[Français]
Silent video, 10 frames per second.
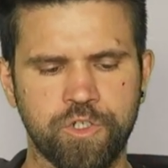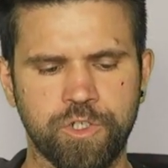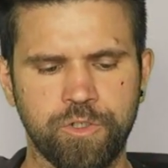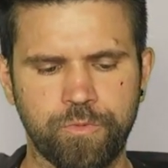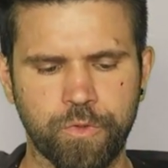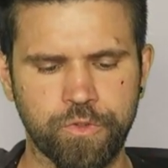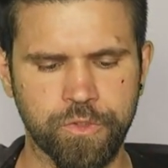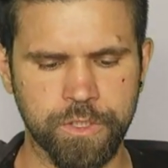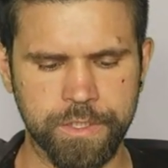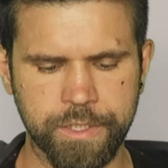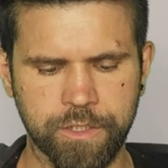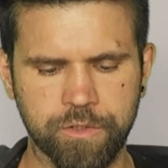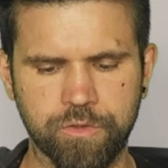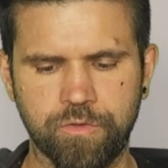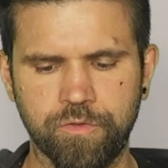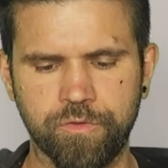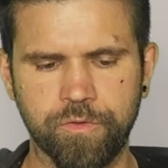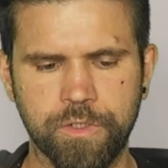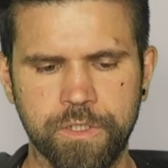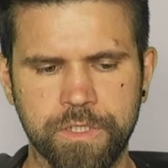J'en ai eu pour 250 euros,
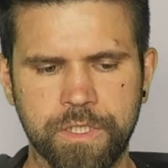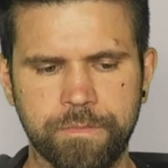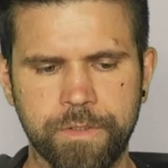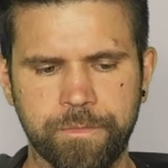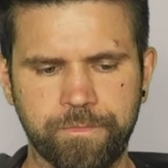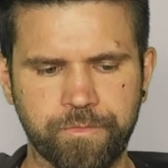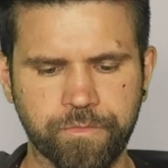donc l'ensemble.